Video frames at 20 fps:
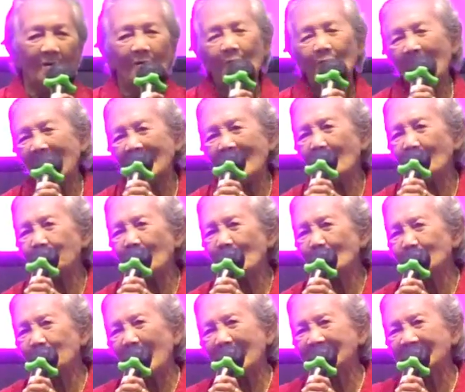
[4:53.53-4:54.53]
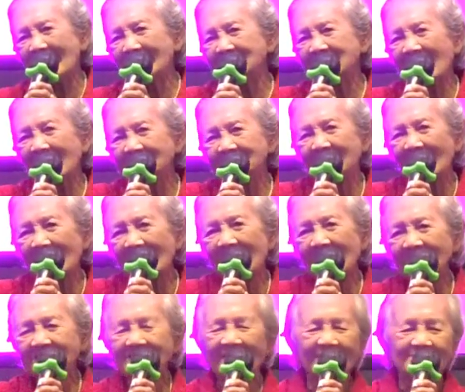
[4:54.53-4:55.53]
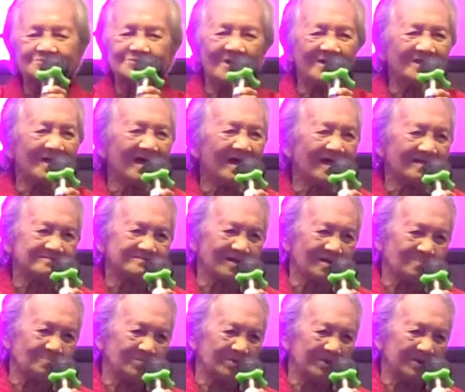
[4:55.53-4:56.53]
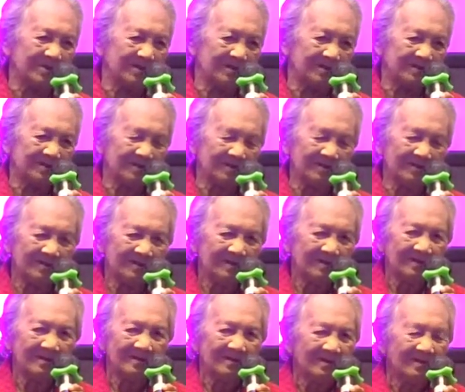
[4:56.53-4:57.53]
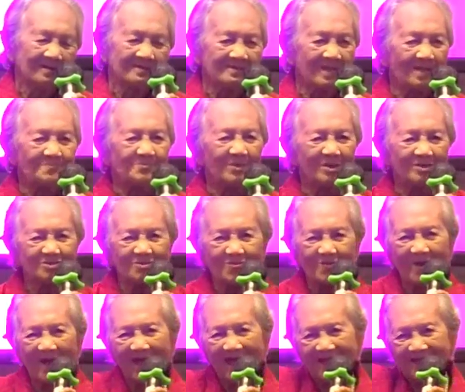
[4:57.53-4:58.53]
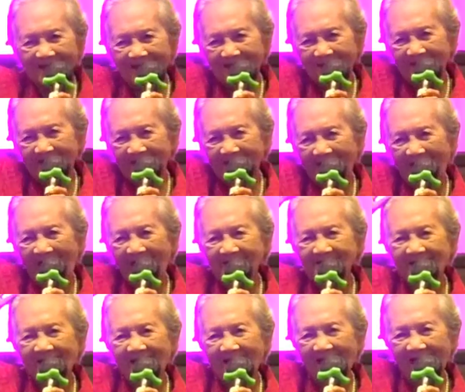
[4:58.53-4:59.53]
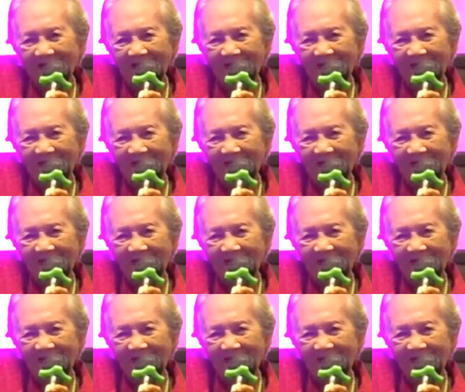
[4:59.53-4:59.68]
Walaupun banyak tantangan yang saya hadapi, tapi Tuhan adalah